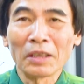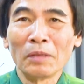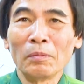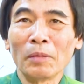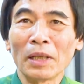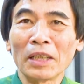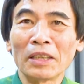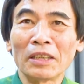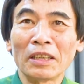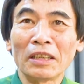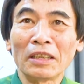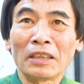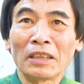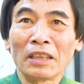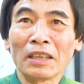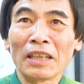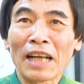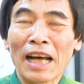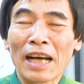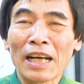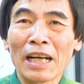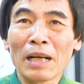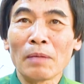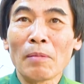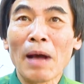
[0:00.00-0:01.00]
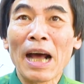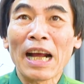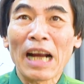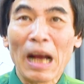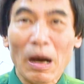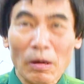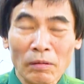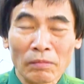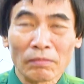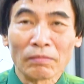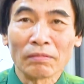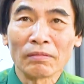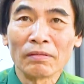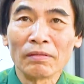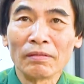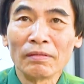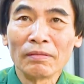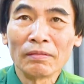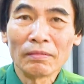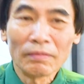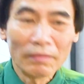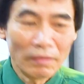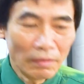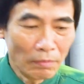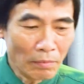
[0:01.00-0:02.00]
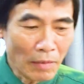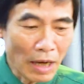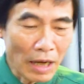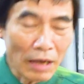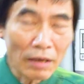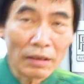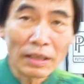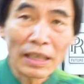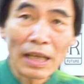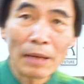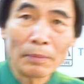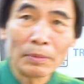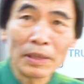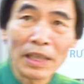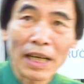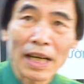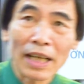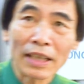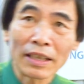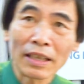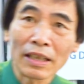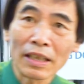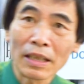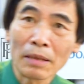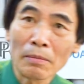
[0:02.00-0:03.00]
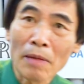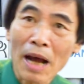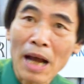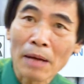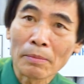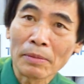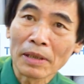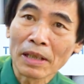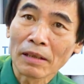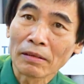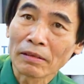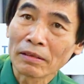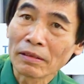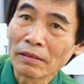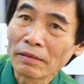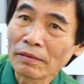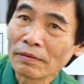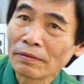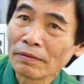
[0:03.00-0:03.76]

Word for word: thì mày chỉ xứng đáng là ba đồng bạn có dám trả thằng ấy 30 đồng